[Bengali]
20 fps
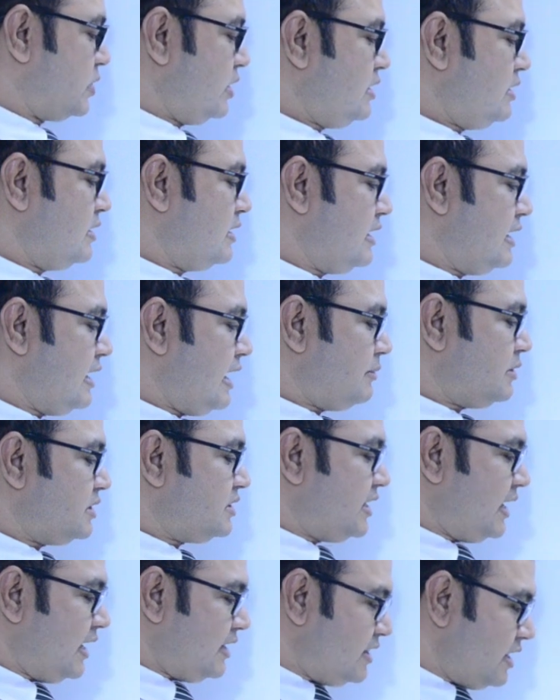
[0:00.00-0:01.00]
ওয়ান আমরা
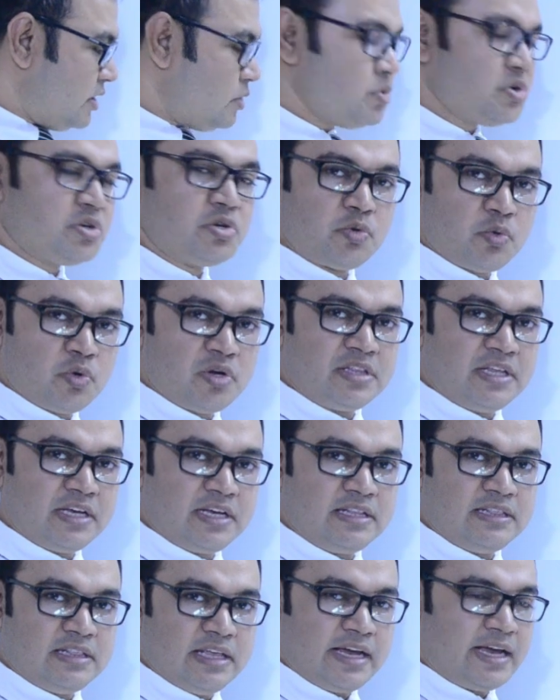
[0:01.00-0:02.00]
দে দিয়েও একটু করে
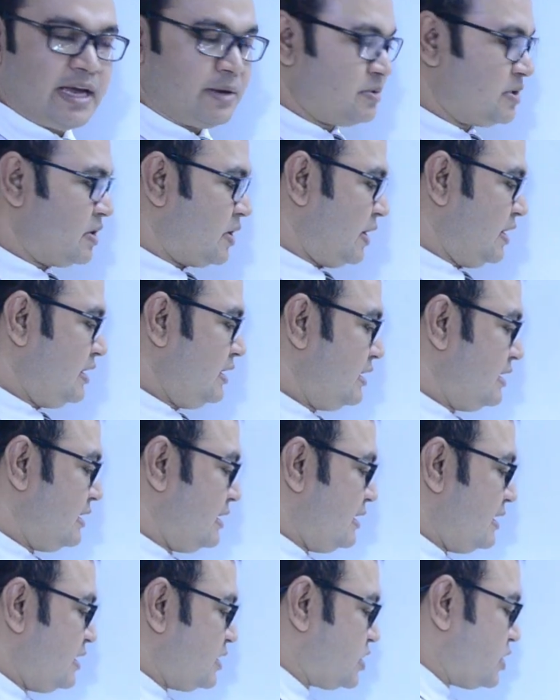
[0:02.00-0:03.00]
দেখি দে কেমন হয়
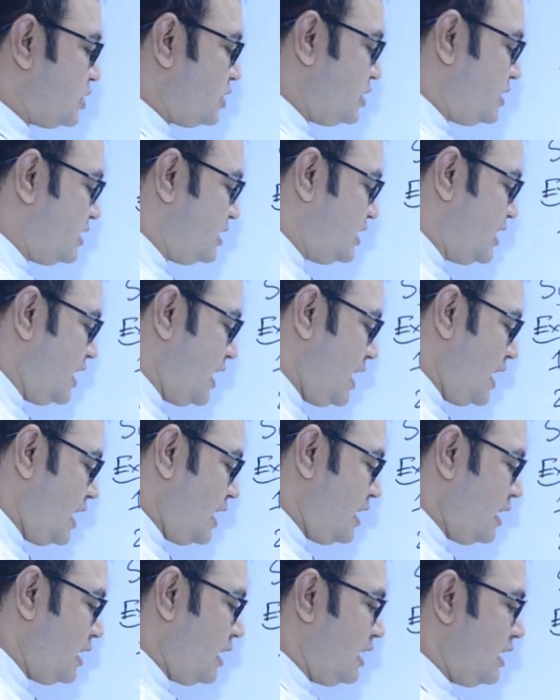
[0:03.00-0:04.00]
সো দে
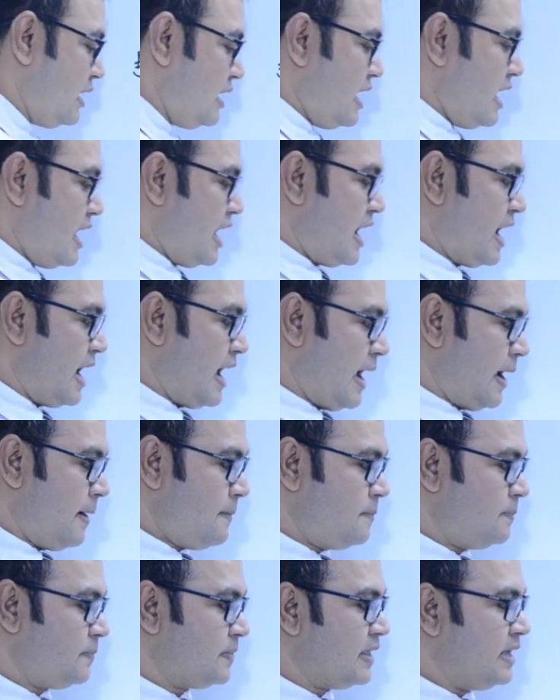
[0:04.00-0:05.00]
হ্যাভ
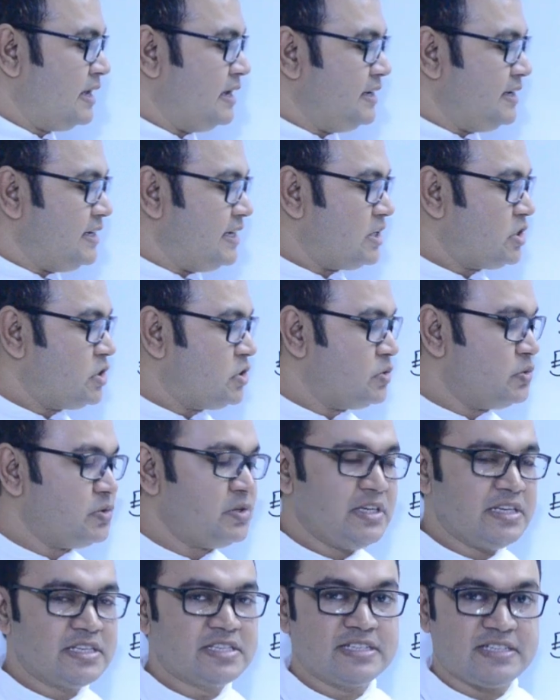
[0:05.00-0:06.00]
ইয়েট টু
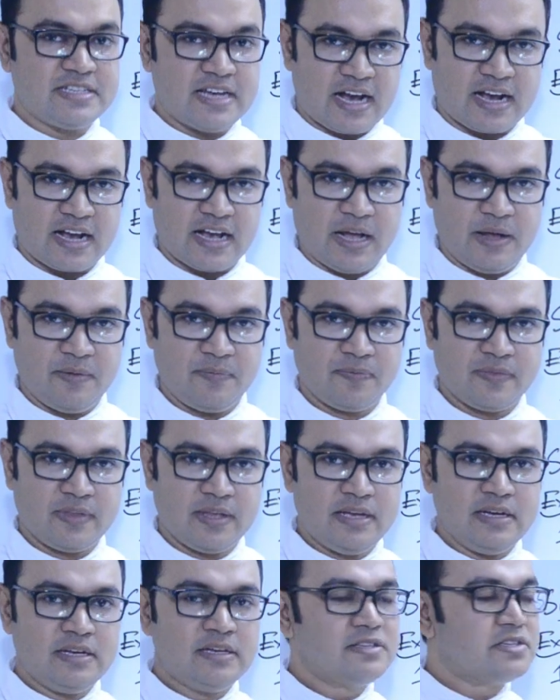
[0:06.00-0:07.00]
রিস ঢাকা
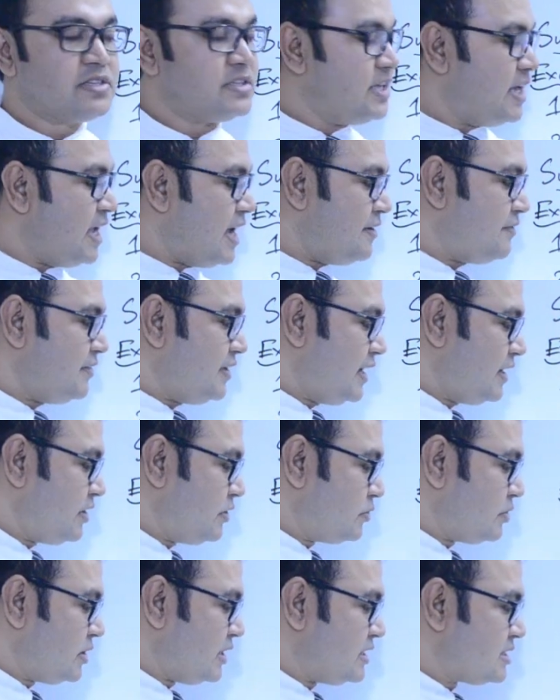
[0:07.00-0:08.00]
সো দে হ্যাভ ইয়েট
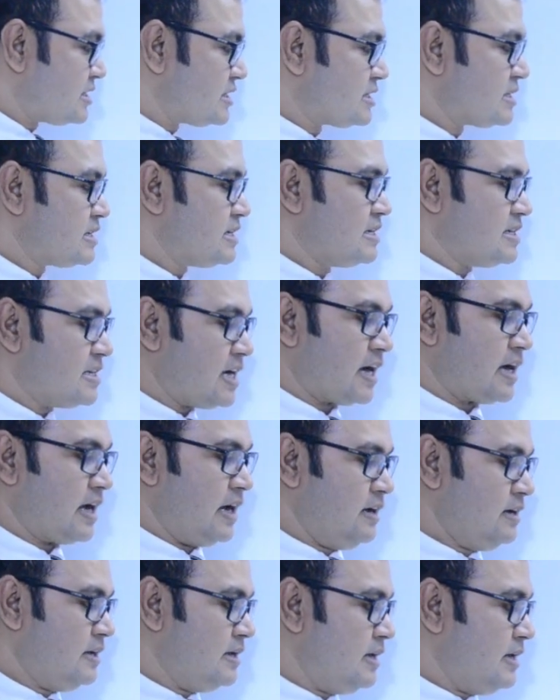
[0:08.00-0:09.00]
টু রিস ঢাকা
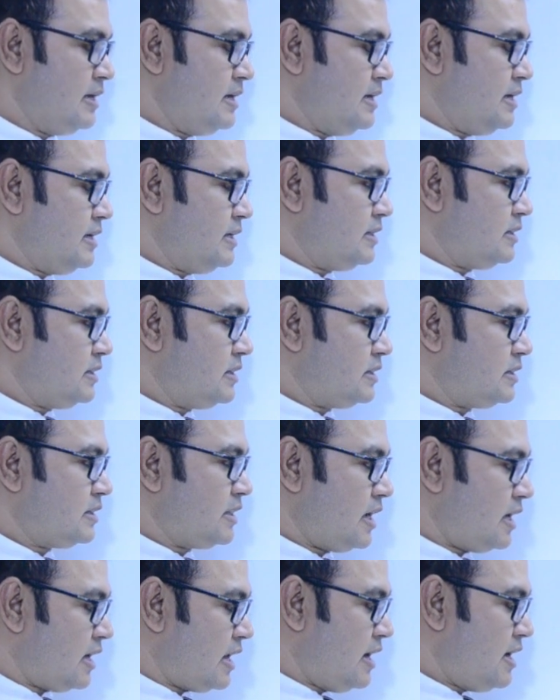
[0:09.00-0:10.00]

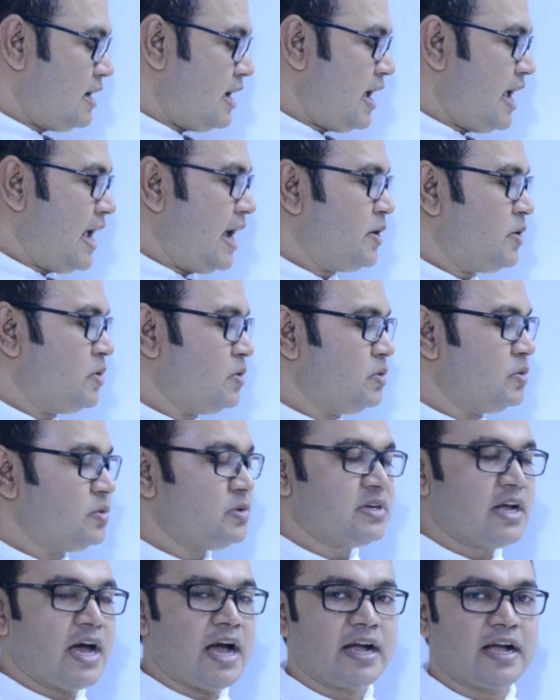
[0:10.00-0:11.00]
তারা এখনও
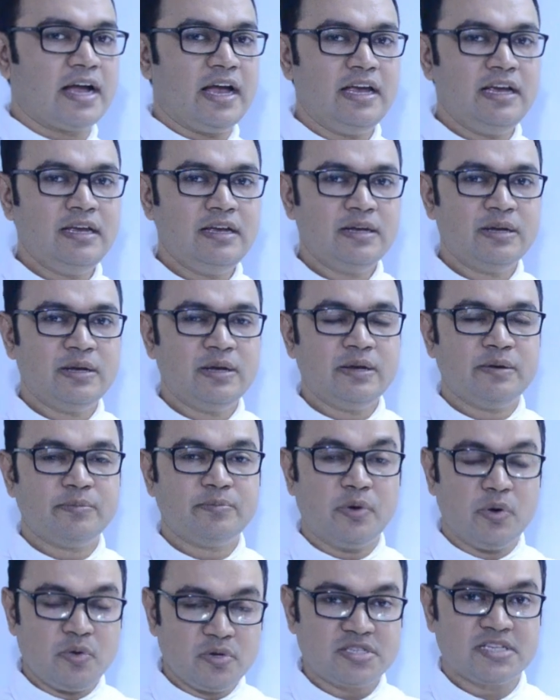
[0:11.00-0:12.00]
ঢাকায়
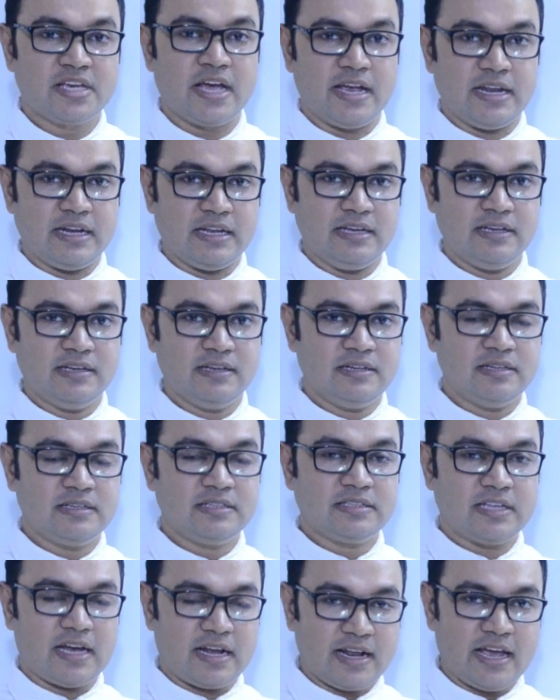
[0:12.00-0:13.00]
পৌঁছায়নি
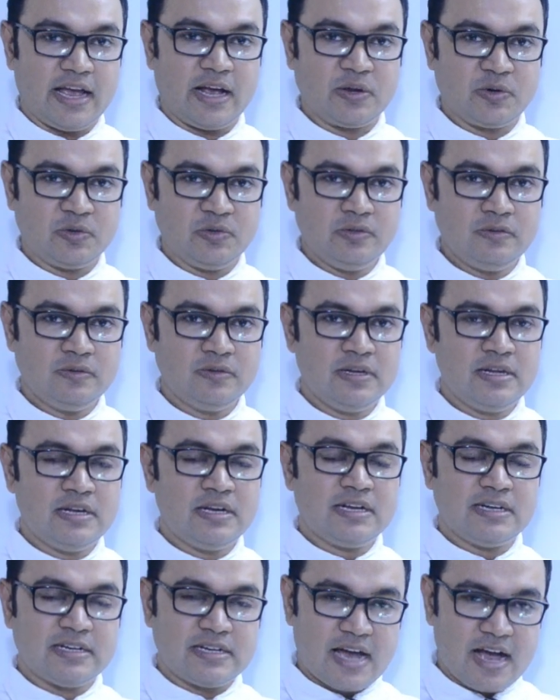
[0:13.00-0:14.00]
তারা এখনও
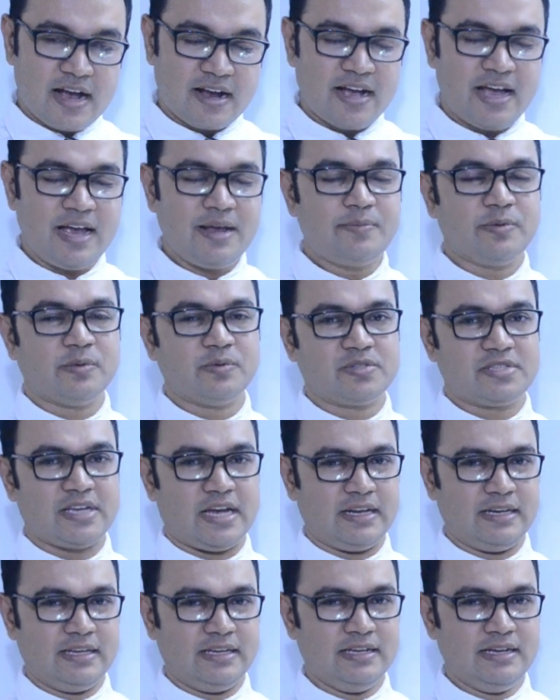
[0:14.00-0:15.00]
ঢাকায়
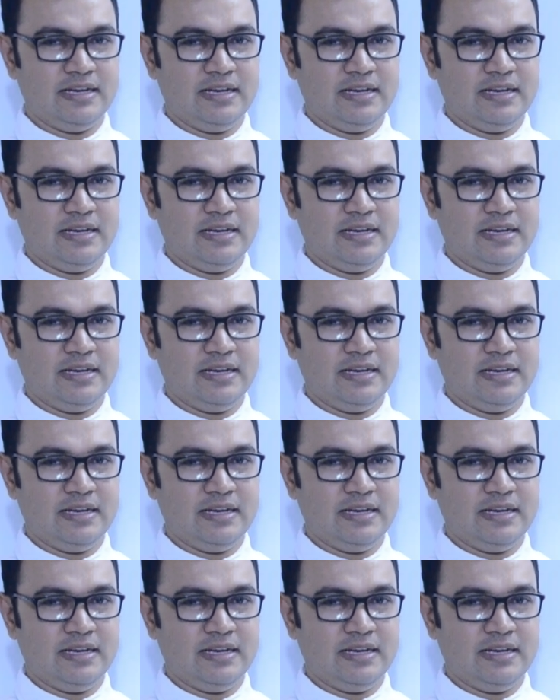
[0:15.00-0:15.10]
পৌঁছায়নি